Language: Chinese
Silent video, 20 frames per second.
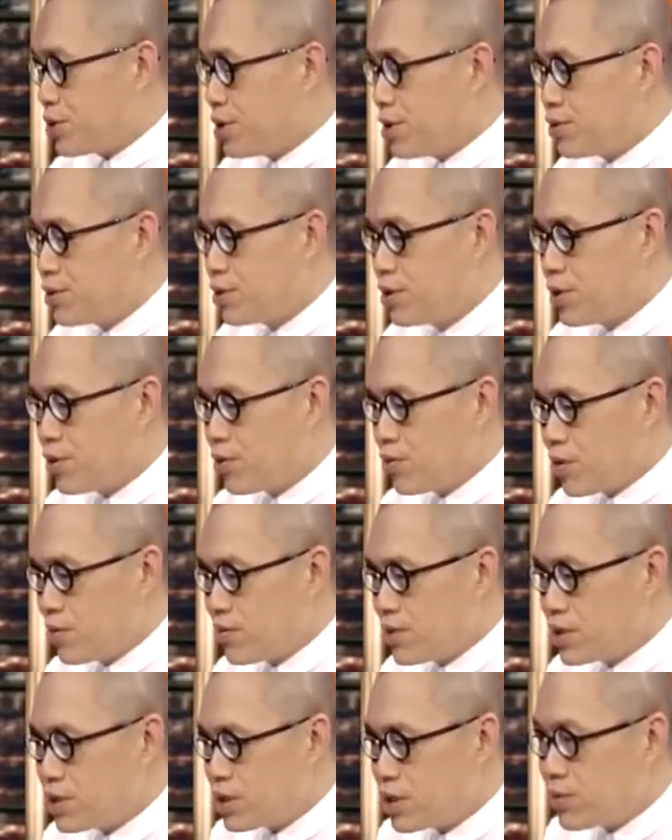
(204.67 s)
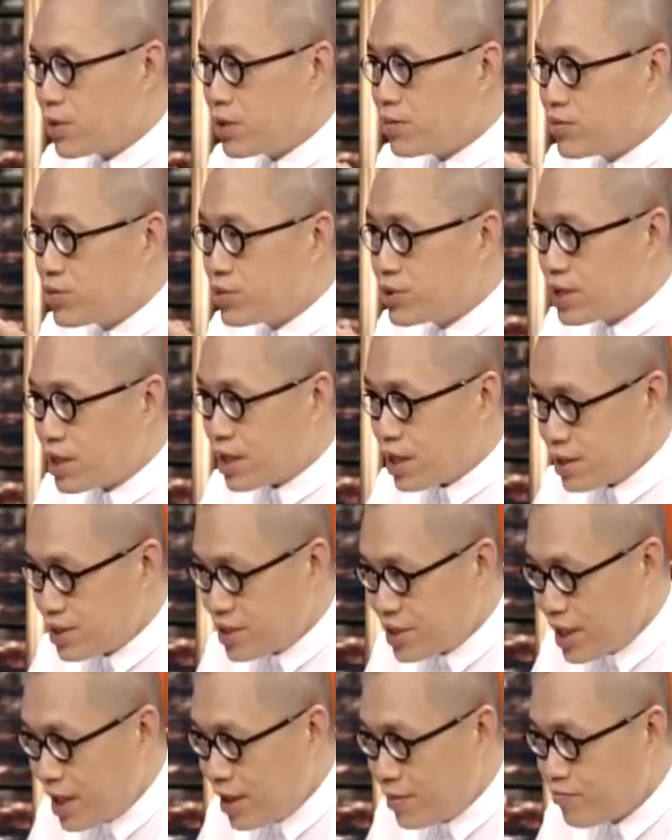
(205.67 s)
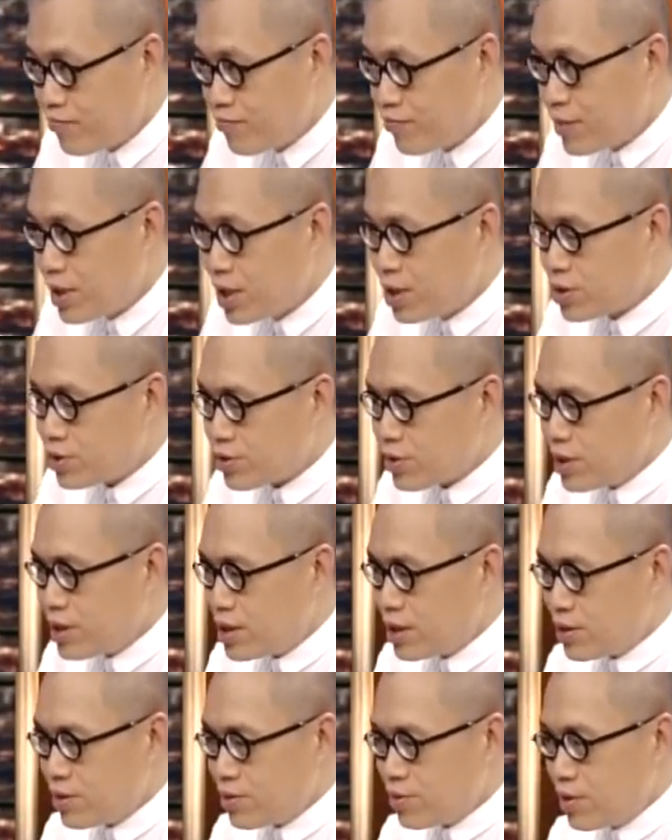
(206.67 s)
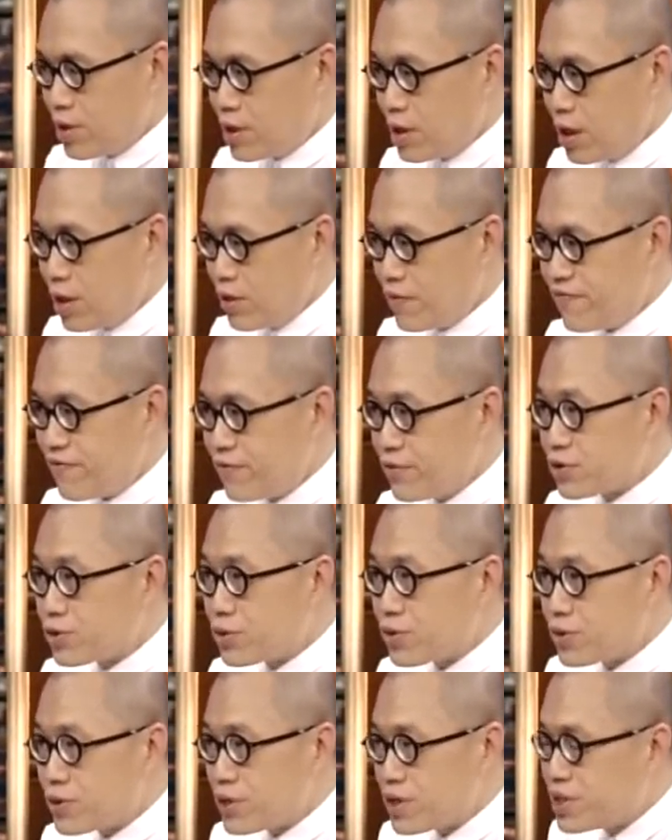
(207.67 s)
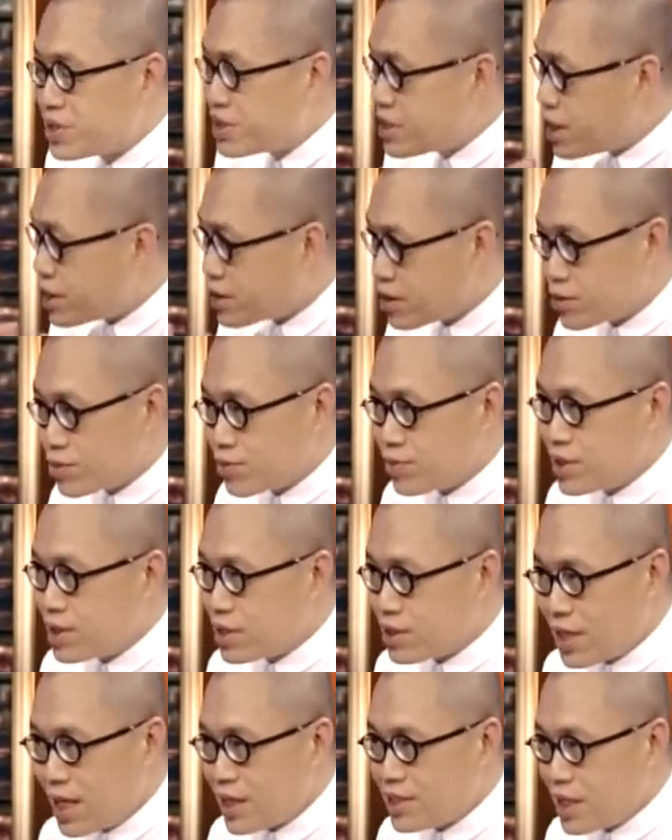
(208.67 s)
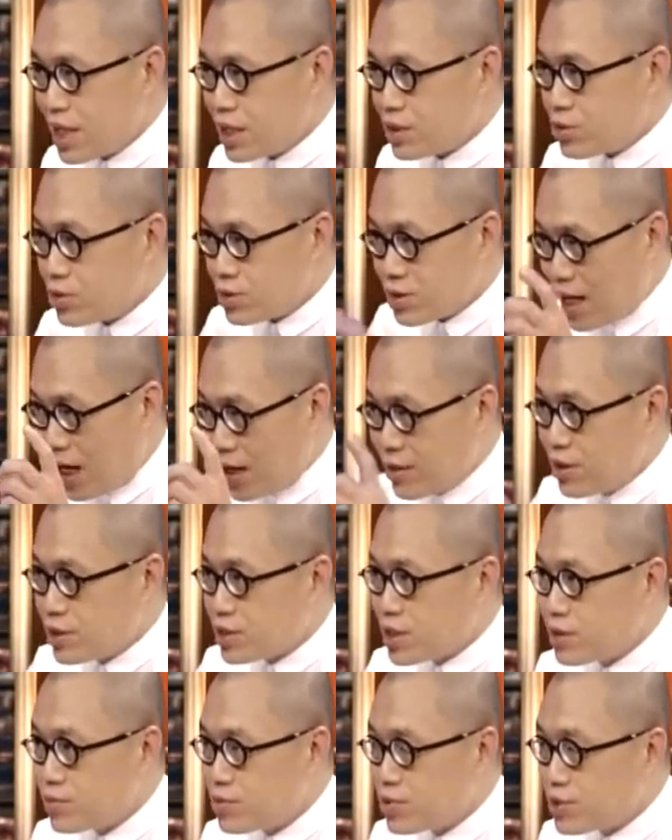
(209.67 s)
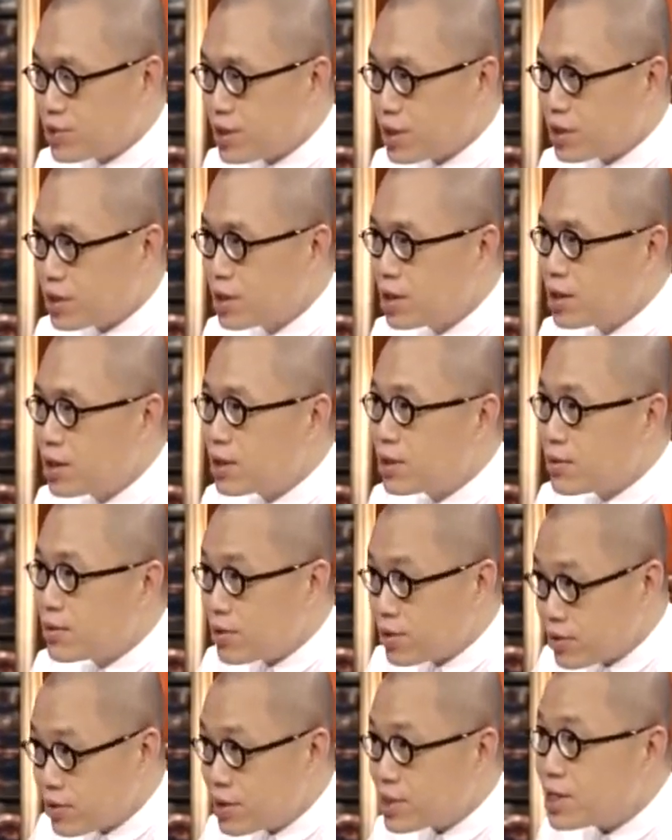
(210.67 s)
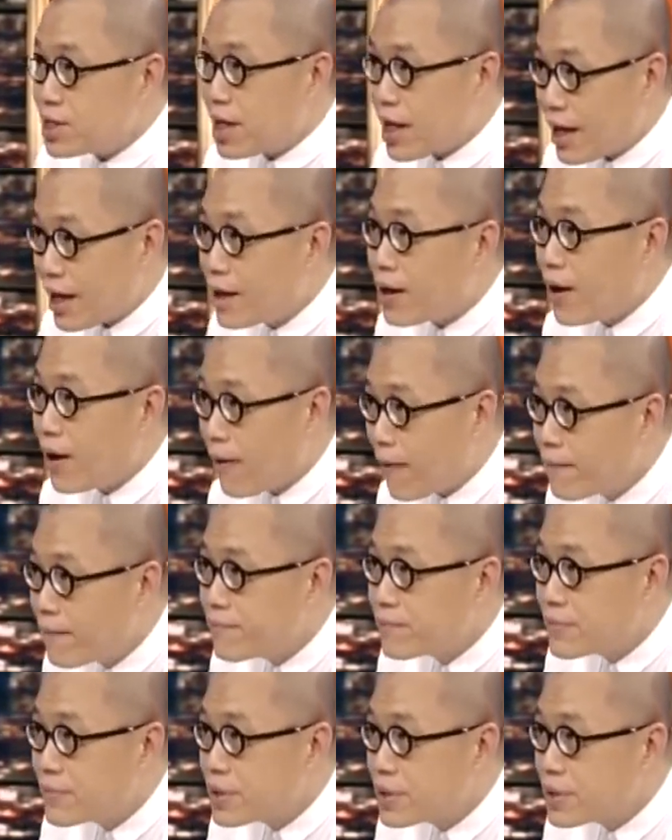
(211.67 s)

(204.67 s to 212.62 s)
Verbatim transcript: 果说。我们因为目的很强啊，所以我要付出一切的努力代价去达到这个目的。是，我觉得这还好。